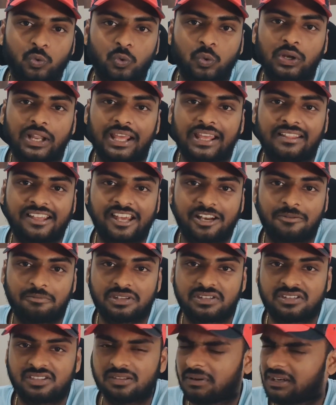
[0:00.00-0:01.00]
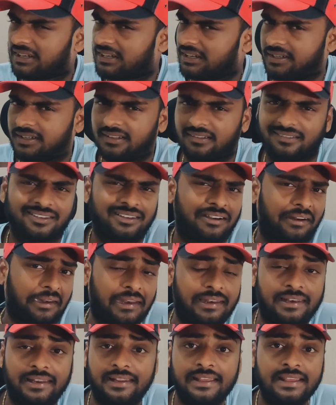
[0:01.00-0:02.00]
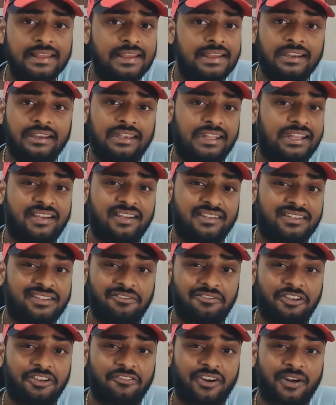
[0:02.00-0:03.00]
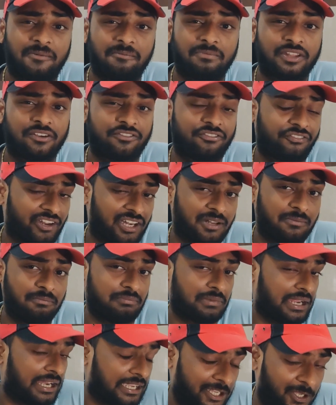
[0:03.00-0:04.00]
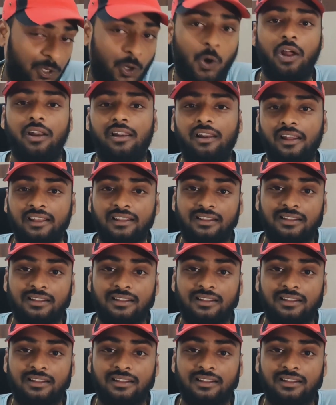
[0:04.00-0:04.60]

ఉండేది అనిపించింది బట్ ఇట్ డజంట్ రియల్లీ టేక్ అస్ అవే ఫ్రమ్ ద ఫిలిం ఎట్ ఆల్